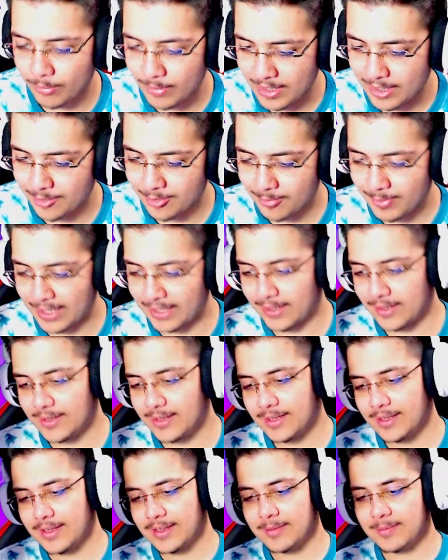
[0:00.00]
abi. Bak.
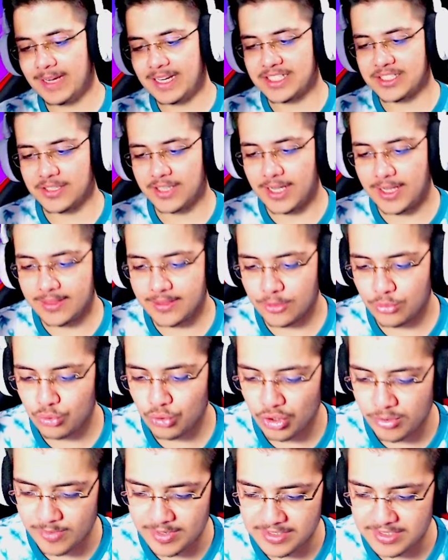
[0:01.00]
Bak şimdi
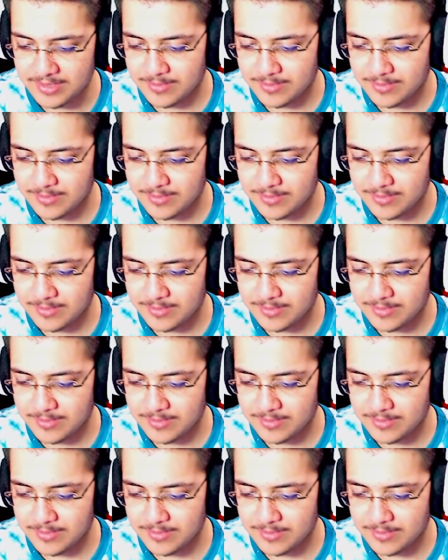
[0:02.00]
anlatıyorum hazır